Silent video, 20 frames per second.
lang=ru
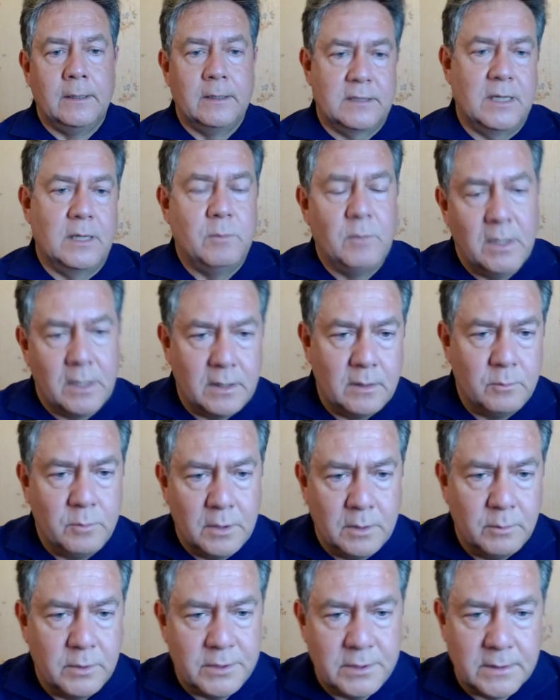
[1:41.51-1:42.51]
Самара
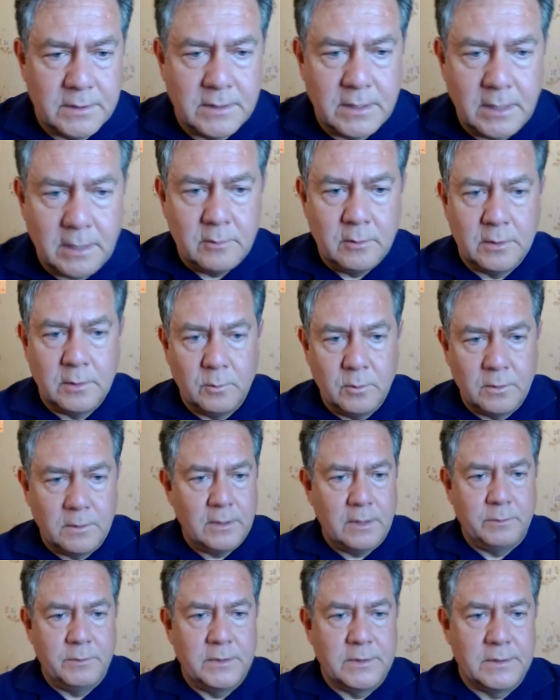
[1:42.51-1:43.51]
был бы сейчас
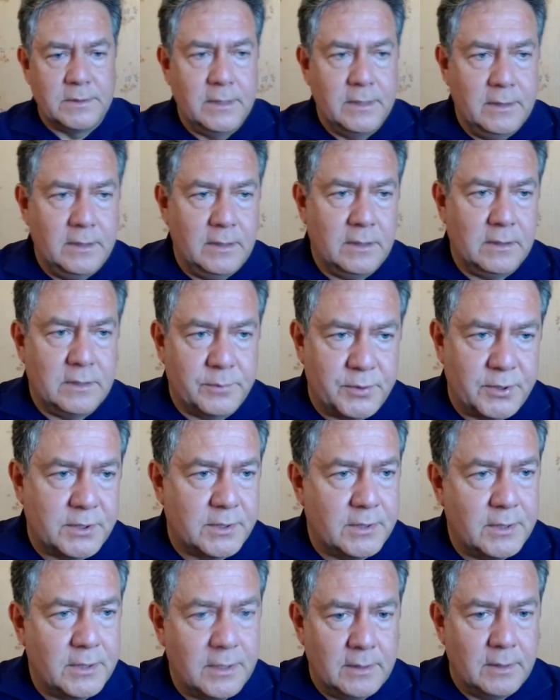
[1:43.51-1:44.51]
какой-нибудь там, не знаю, Яков
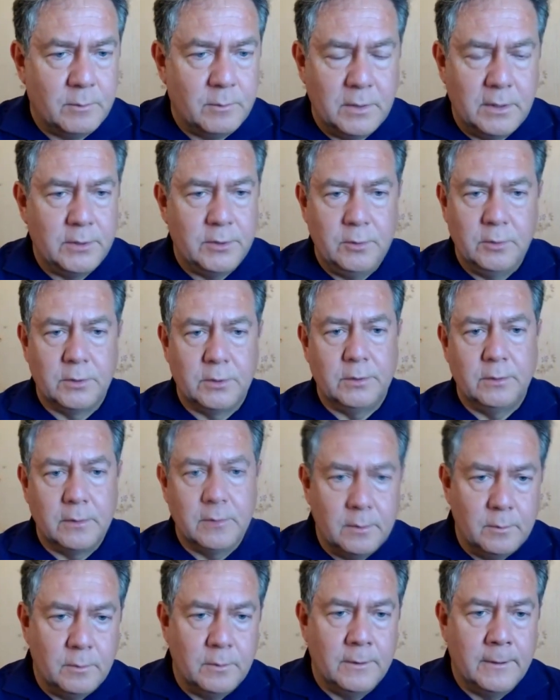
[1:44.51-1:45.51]
штат там или еще
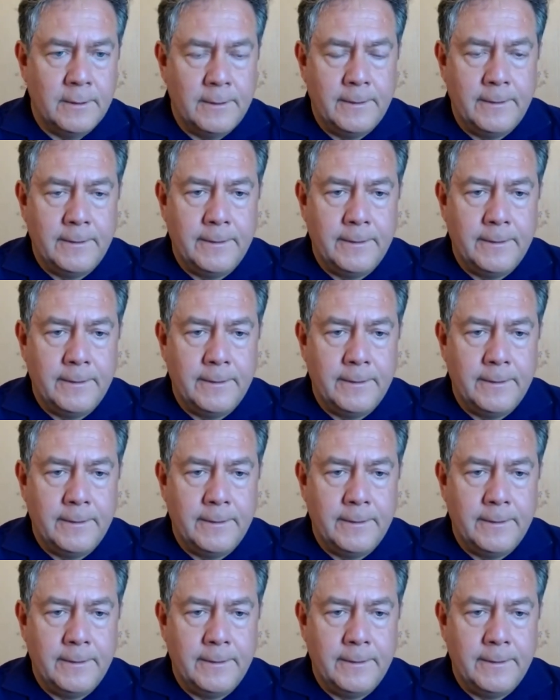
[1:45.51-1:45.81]
что-нибудь.